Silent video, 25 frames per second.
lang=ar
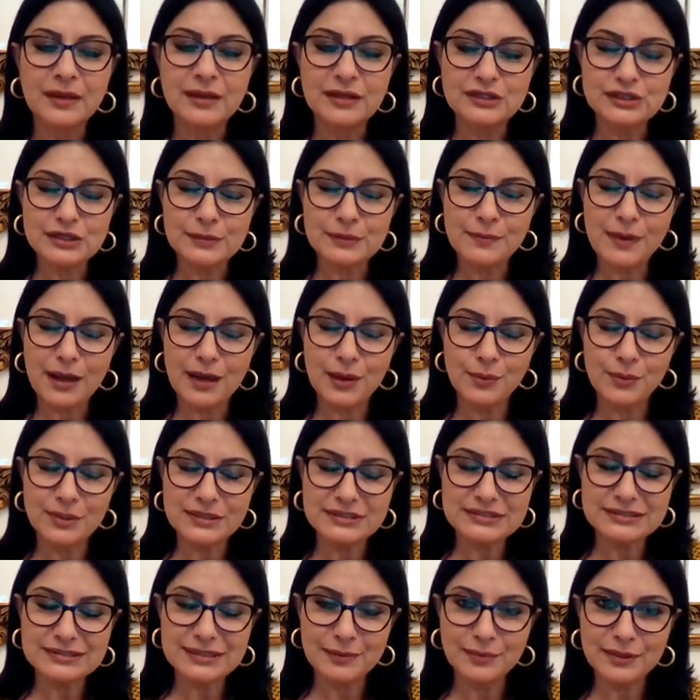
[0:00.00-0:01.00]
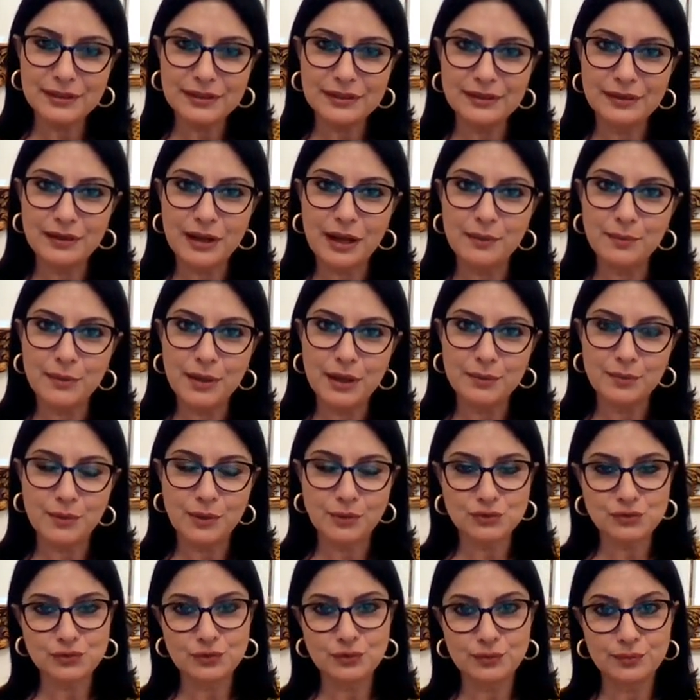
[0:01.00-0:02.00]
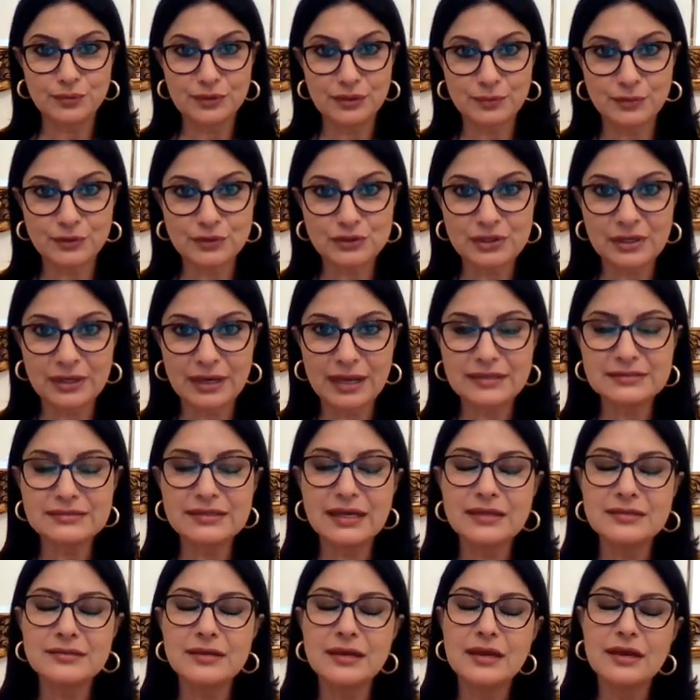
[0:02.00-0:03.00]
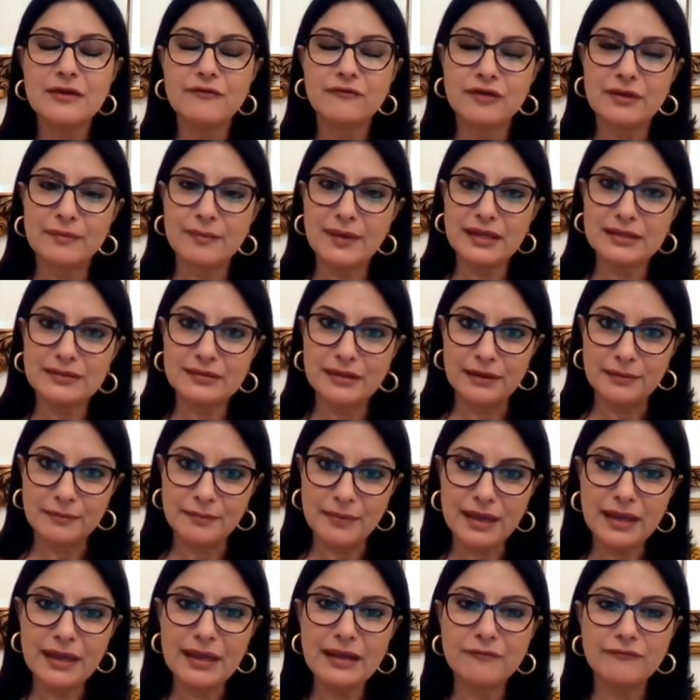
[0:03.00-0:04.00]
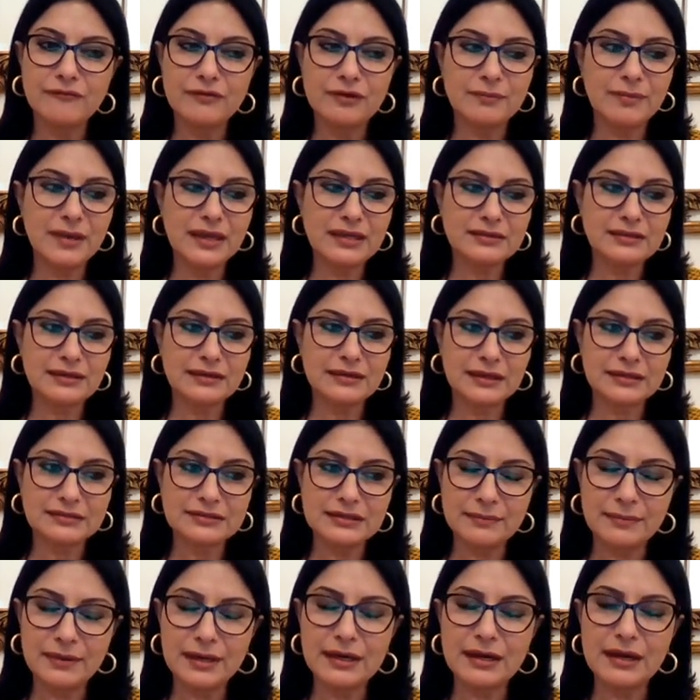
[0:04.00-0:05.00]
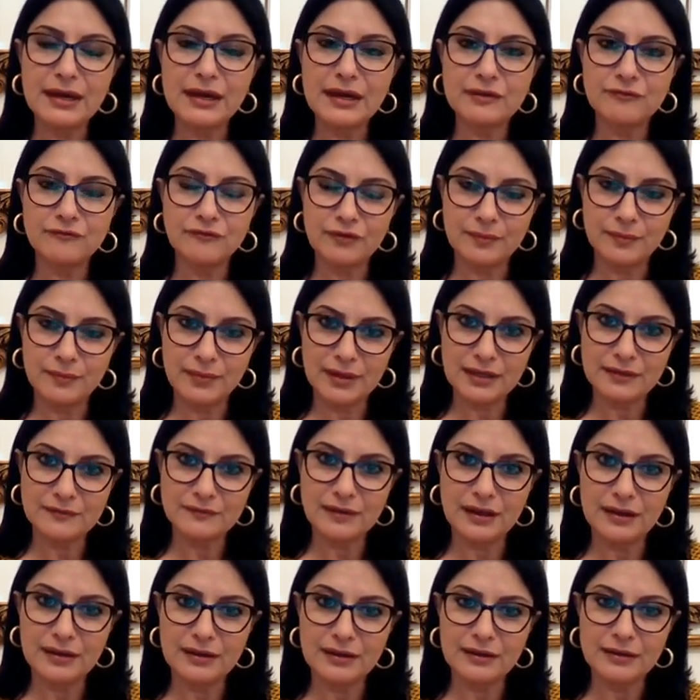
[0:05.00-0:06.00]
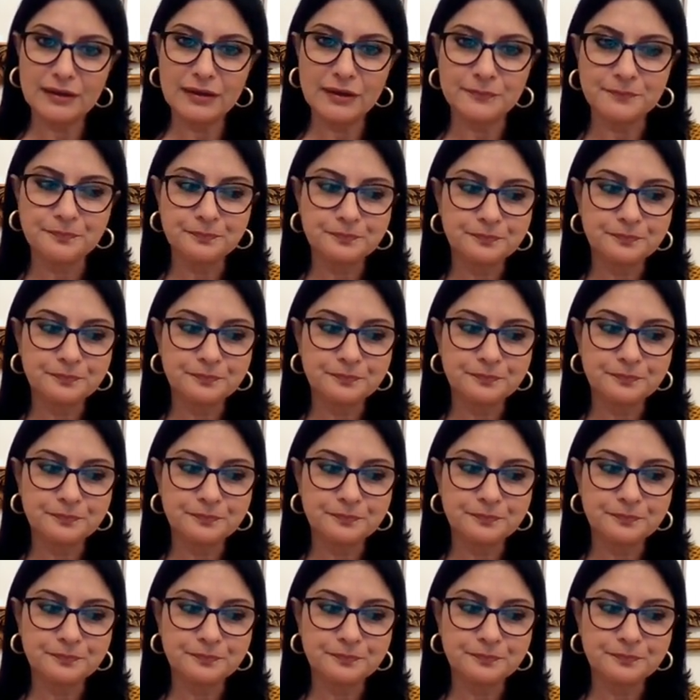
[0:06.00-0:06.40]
الجمعة والسبت القمر موجود ببرج الأسد في بيت المال في بيت الاختبارات في بيت ال